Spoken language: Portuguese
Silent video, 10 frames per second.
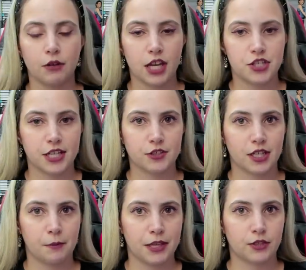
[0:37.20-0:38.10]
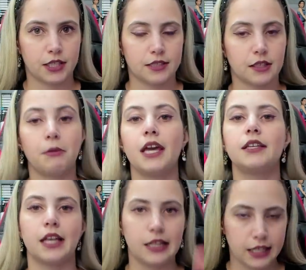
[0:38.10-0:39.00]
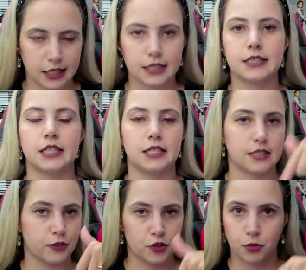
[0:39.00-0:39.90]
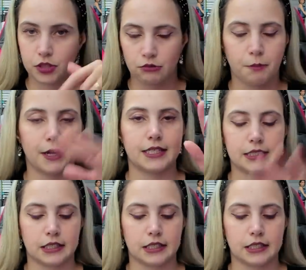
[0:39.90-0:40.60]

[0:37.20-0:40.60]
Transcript: um redirecionamento aqui também, tem link na descrição se o botão não aparecer